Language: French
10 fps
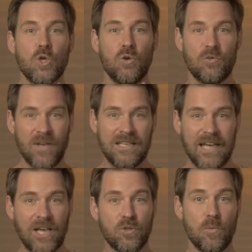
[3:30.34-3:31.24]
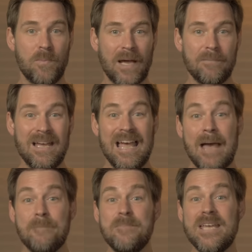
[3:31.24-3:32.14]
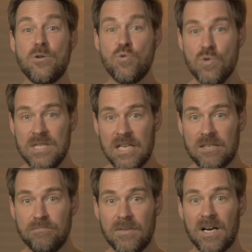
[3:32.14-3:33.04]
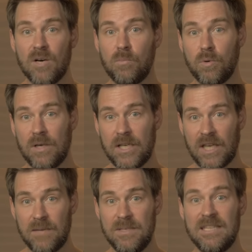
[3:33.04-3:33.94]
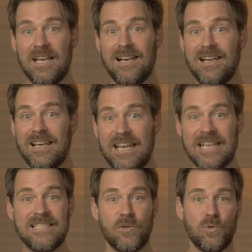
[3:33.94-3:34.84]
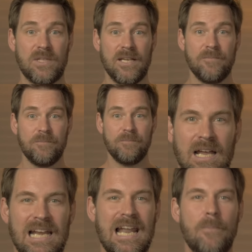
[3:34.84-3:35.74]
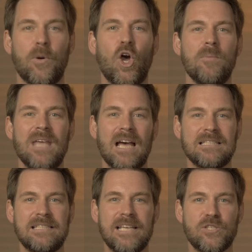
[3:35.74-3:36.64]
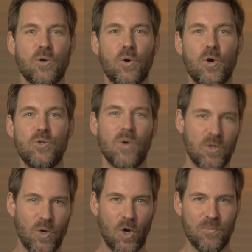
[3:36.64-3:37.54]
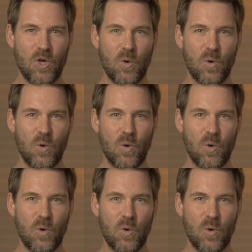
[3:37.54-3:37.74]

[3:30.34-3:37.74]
que Frédéric II permet, mais uniquement pour les criminels exécutés. La première dissection connue en Europe de